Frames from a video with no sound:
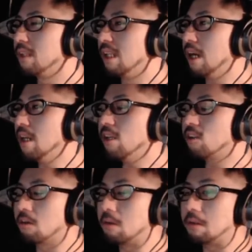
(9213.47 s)
嫌で
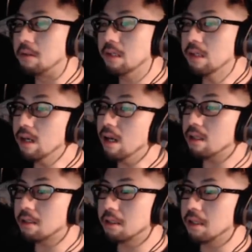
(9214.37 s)
しょ。あ
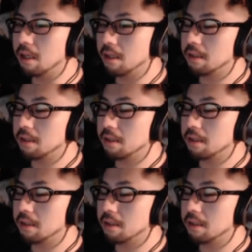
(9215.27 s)
あって